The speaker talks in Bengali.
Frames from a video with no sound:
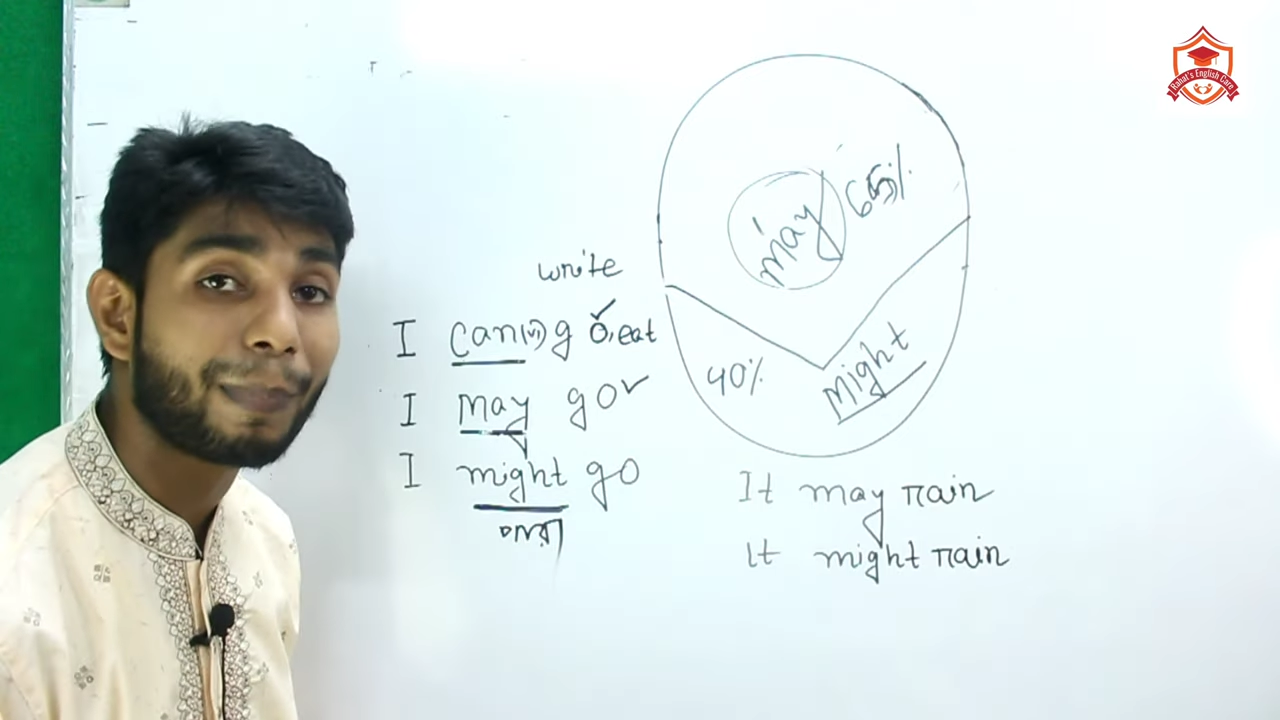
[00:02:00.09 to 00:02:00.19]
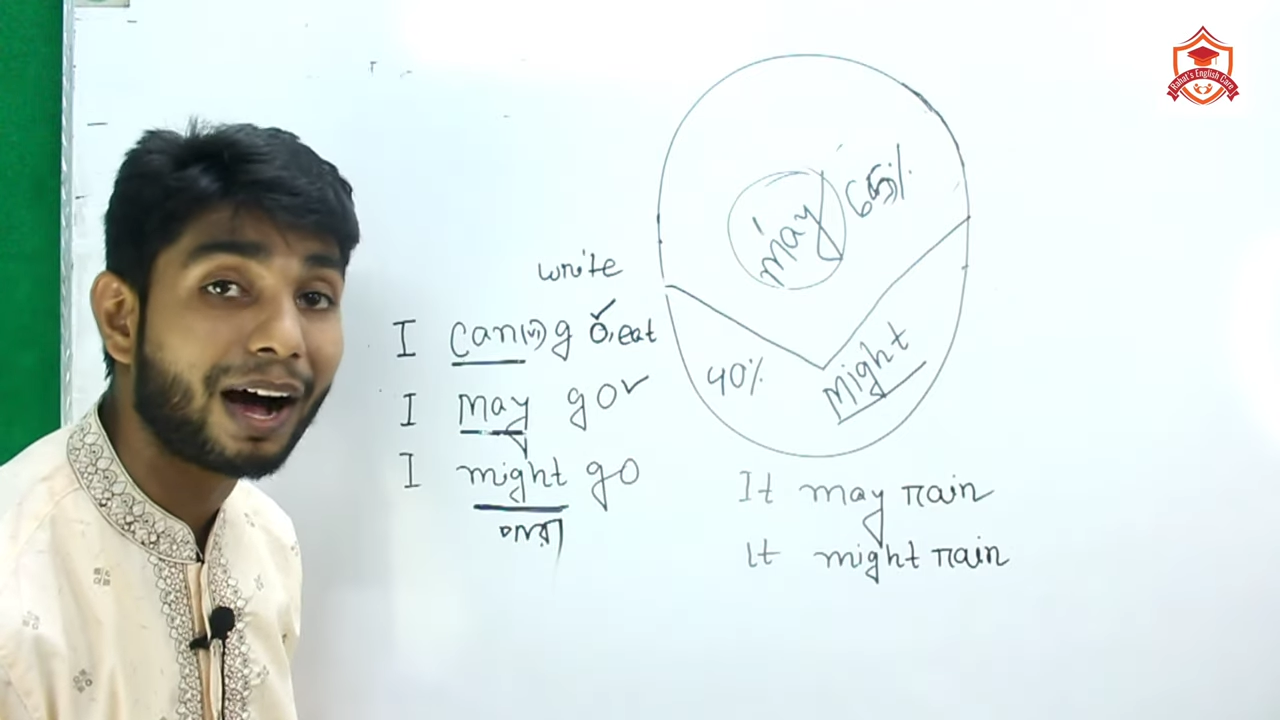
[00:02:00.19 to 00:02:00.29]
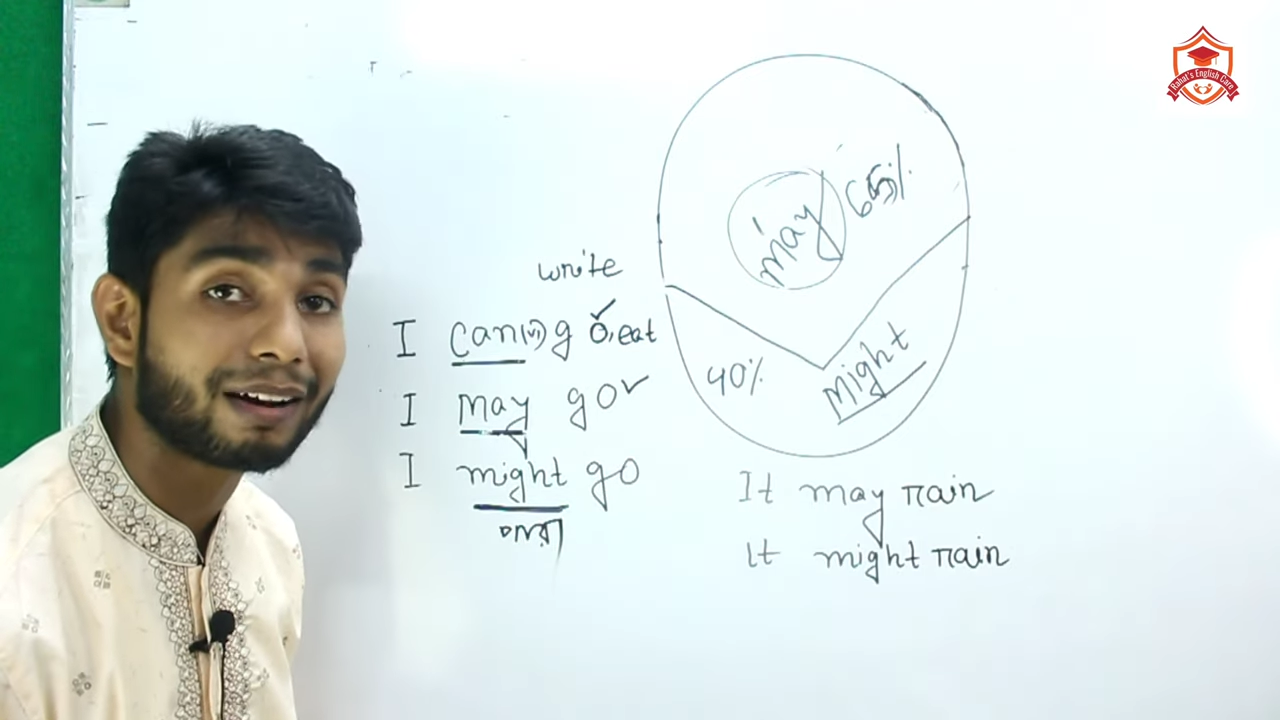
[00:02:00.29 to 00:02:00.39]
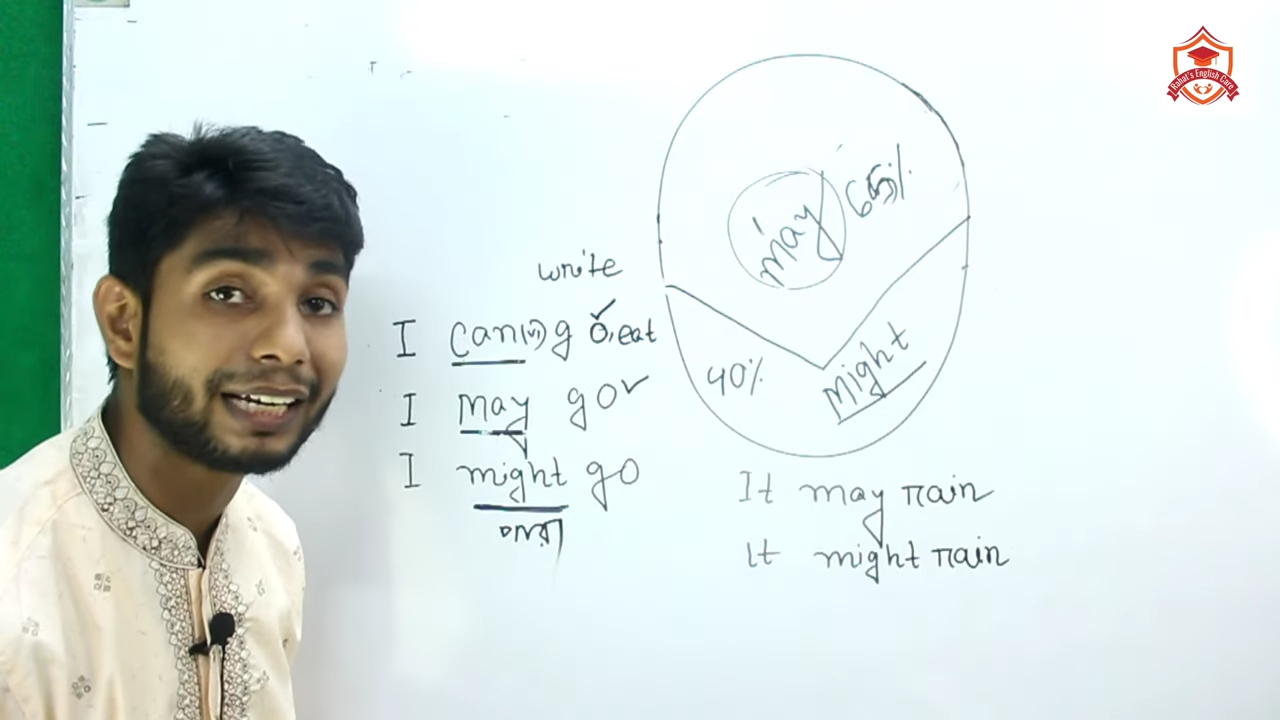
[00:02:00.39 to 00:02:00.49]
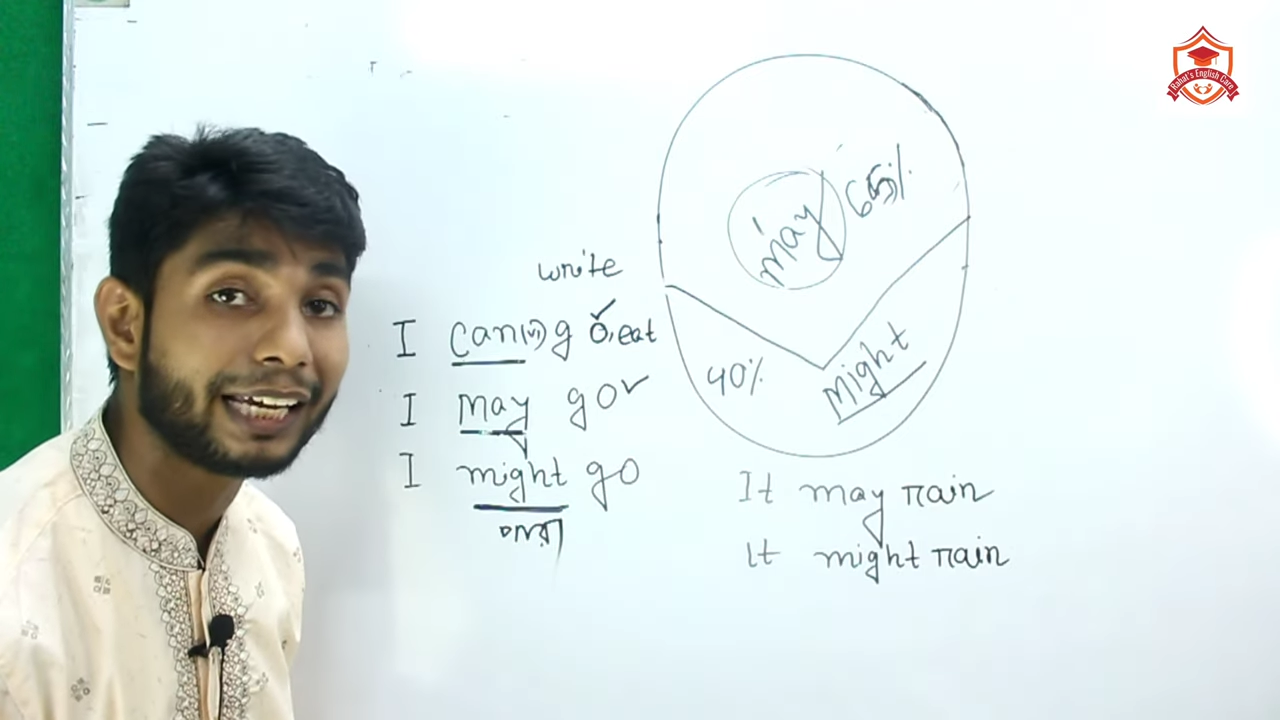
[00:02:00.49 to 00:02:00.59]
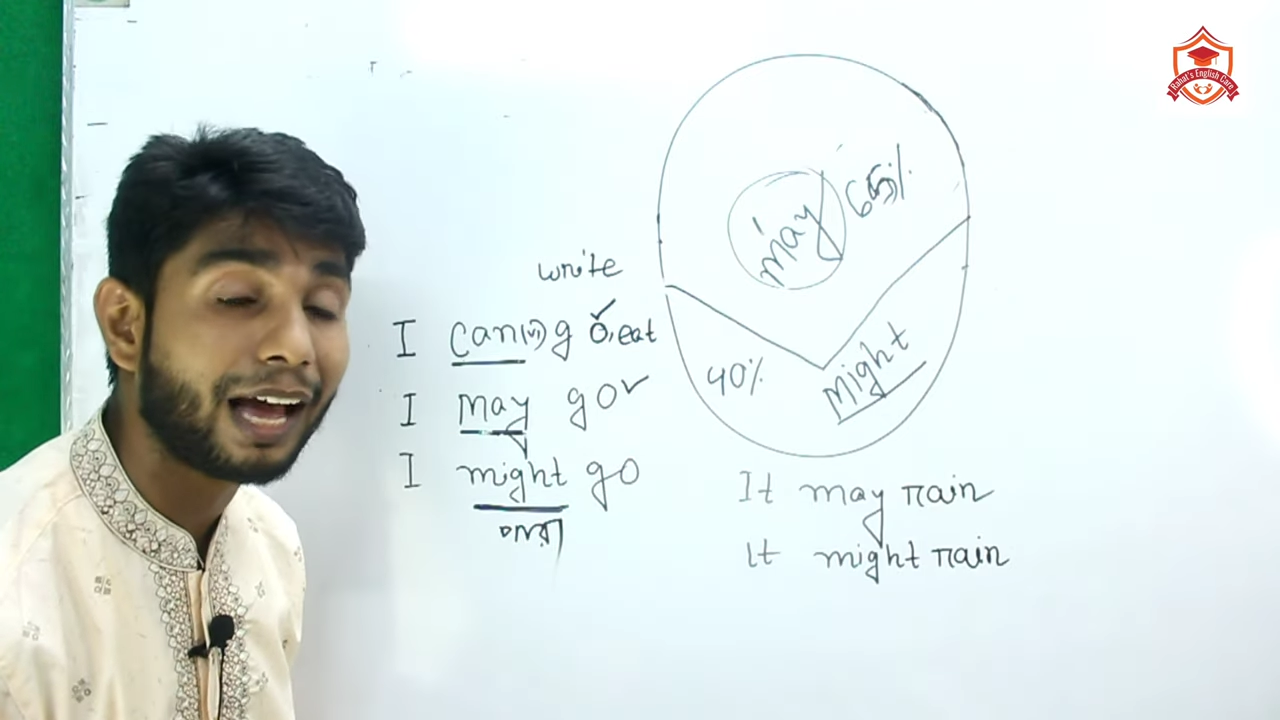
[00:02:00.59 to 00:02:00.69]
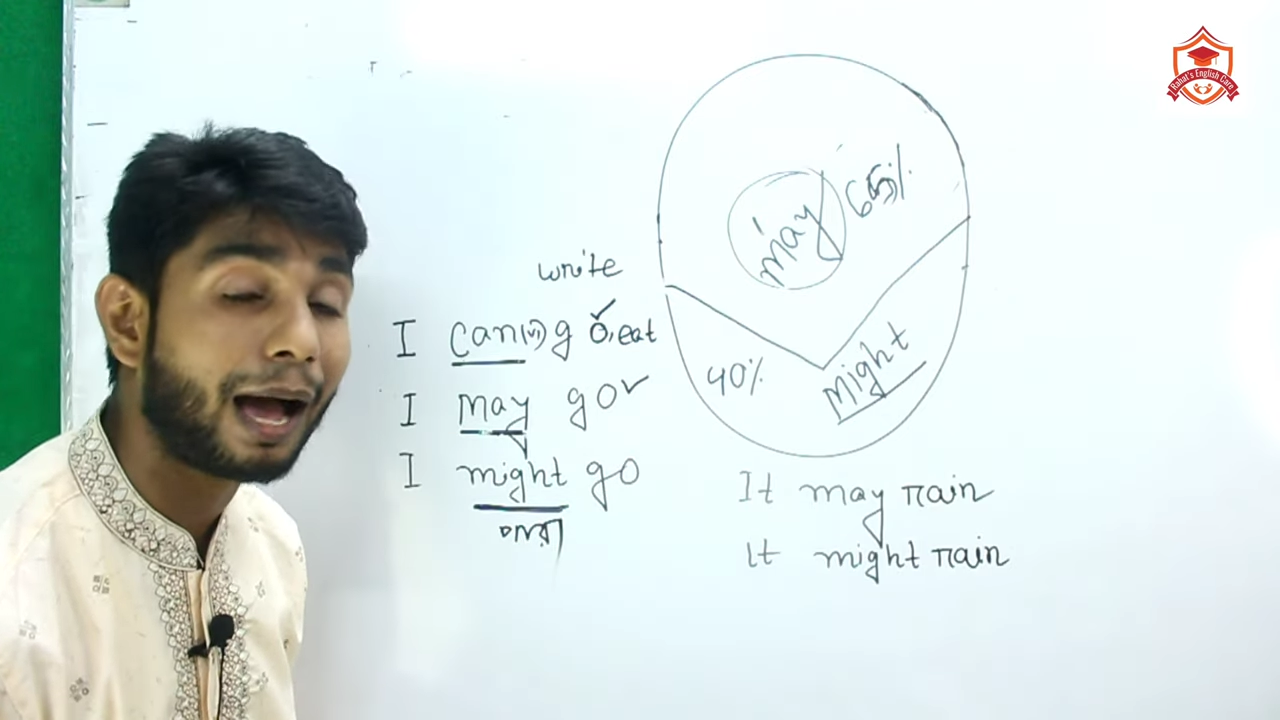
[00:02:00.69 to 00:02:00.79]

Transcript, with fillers: পারি